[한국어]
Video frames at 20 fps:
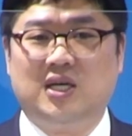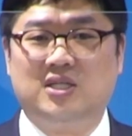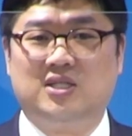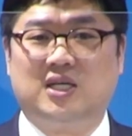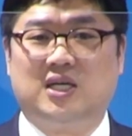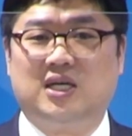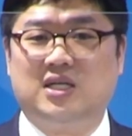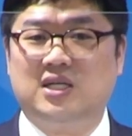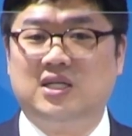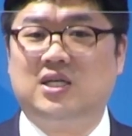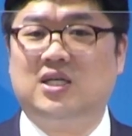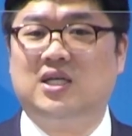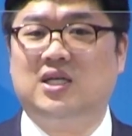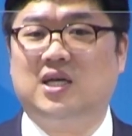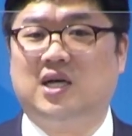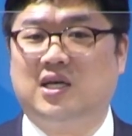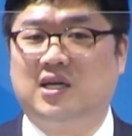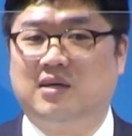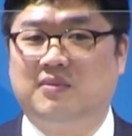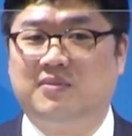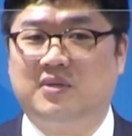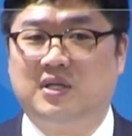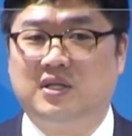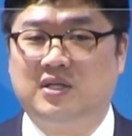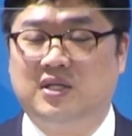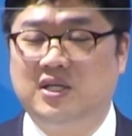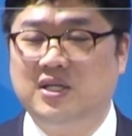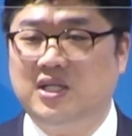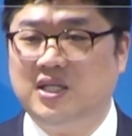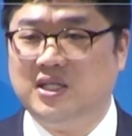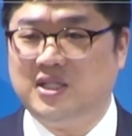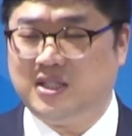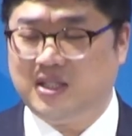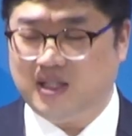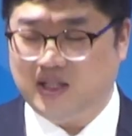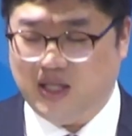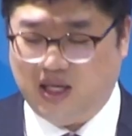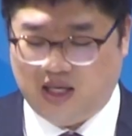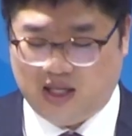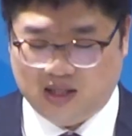제가 이렇게 이야기합니다. 너희들의
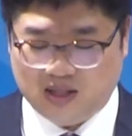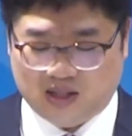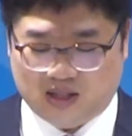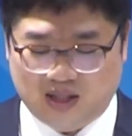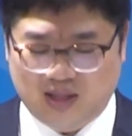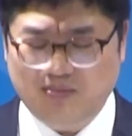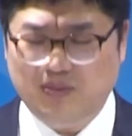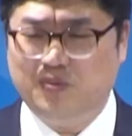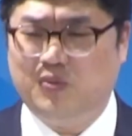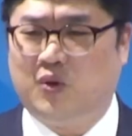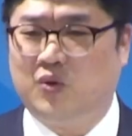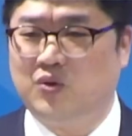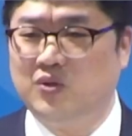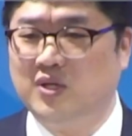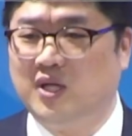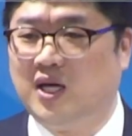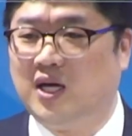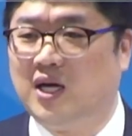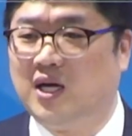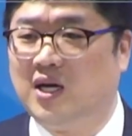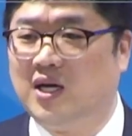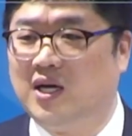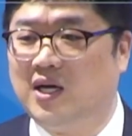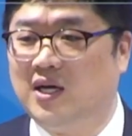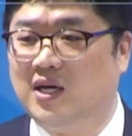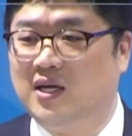신앙 지금은 모른다.